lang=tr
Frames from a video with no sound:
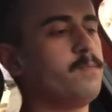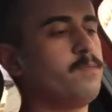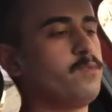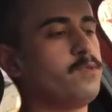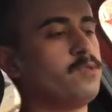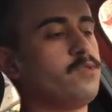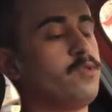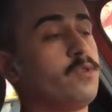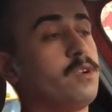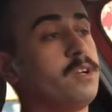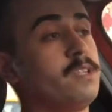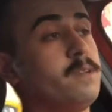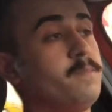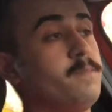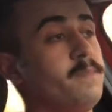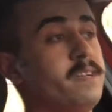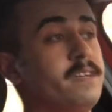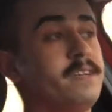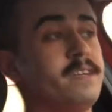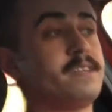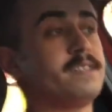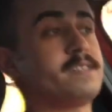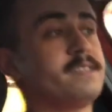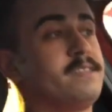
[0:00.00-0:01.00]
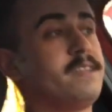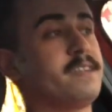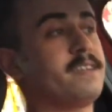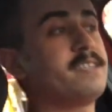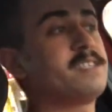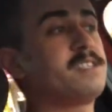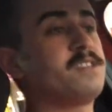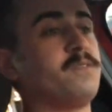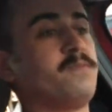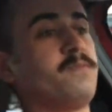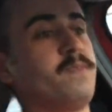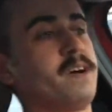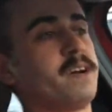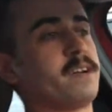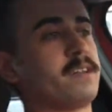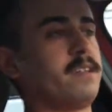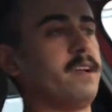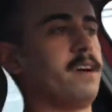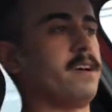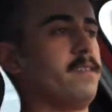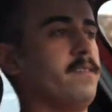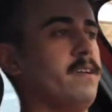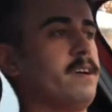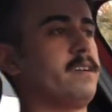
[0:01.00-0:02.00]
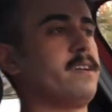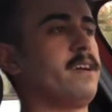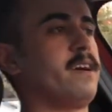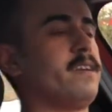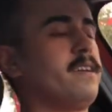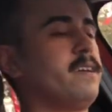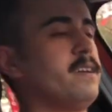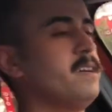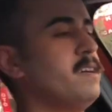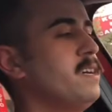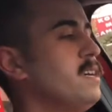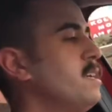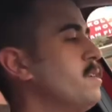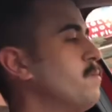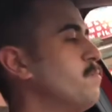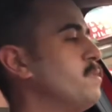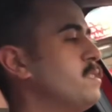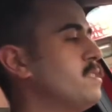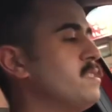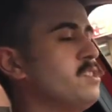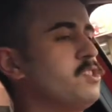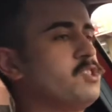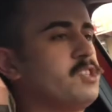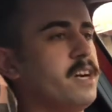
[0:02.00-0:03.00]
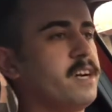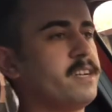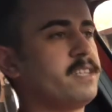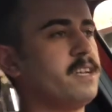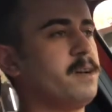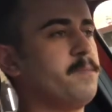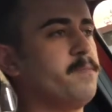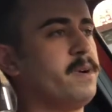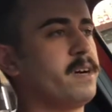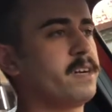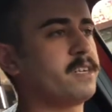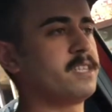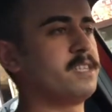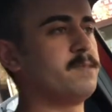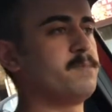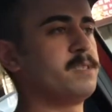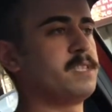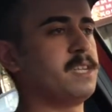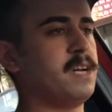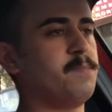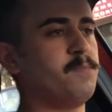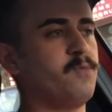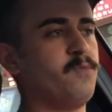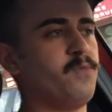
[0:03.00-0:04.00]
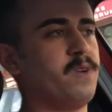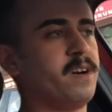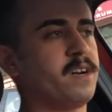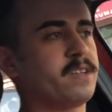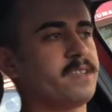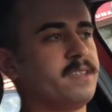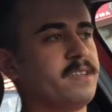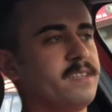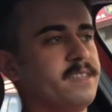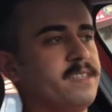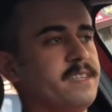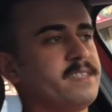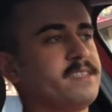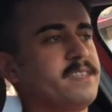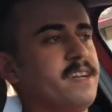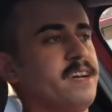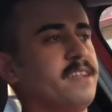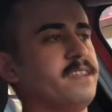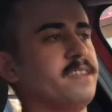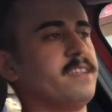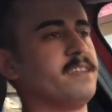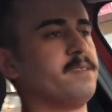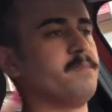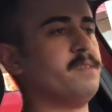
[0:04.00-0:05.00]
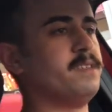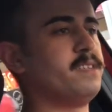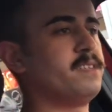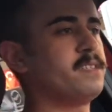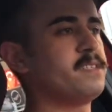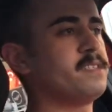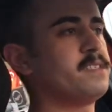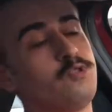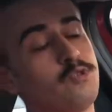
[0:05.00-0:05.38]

Bu donanımların arasında nasıl farklar var? Yani biz dışarıdan baktığımız zaman bu farkları nasıl anlayabiliriz?